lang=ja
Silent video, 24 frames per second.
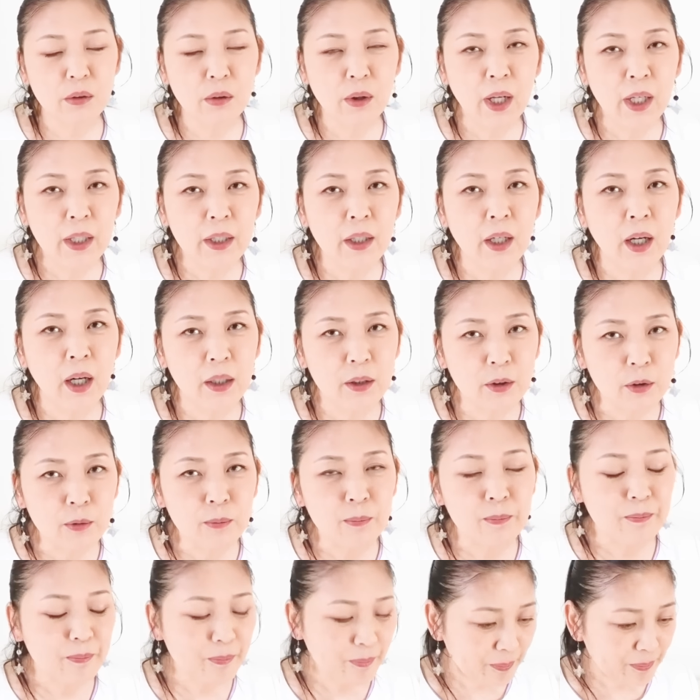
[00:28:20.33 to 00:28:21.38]
つの愛があ
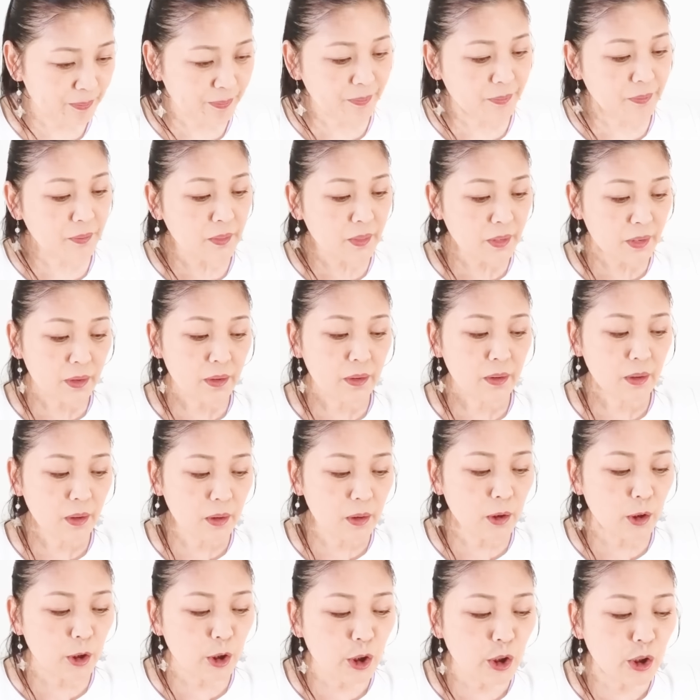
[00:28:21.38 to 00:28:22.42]
る。
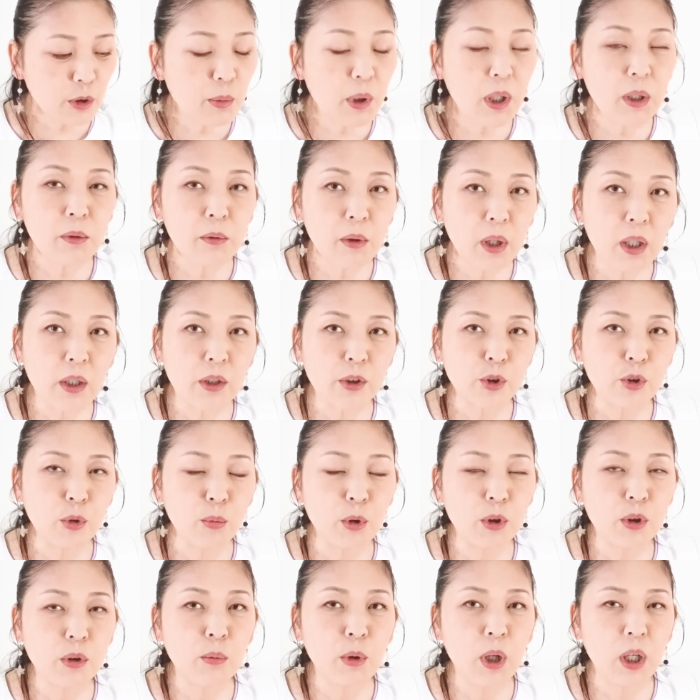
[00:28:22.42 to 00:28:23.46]
1番は、そ
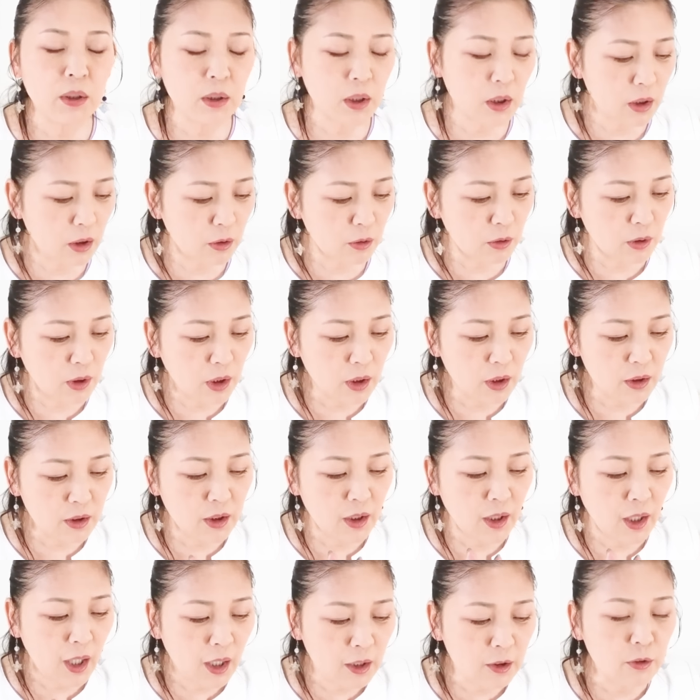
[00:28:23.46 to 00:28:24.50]
もそもあなたの中
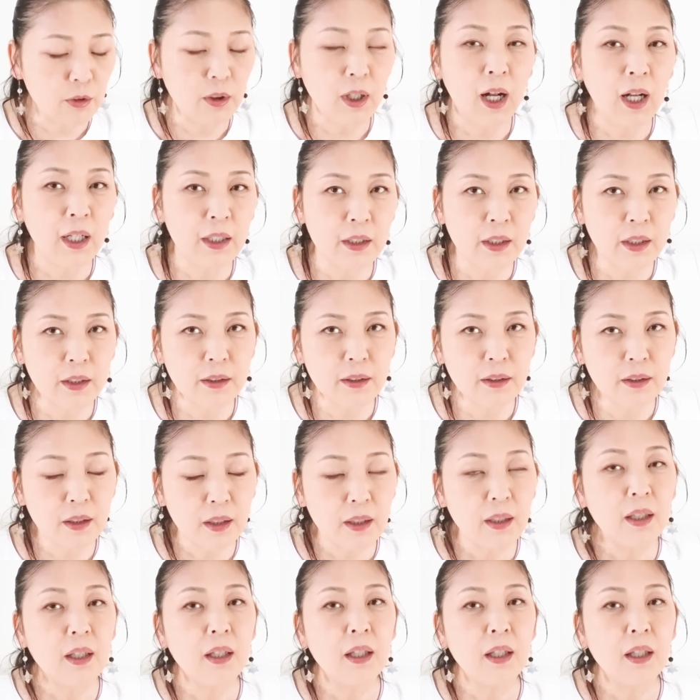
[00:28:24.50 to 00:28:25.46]
にある愛です。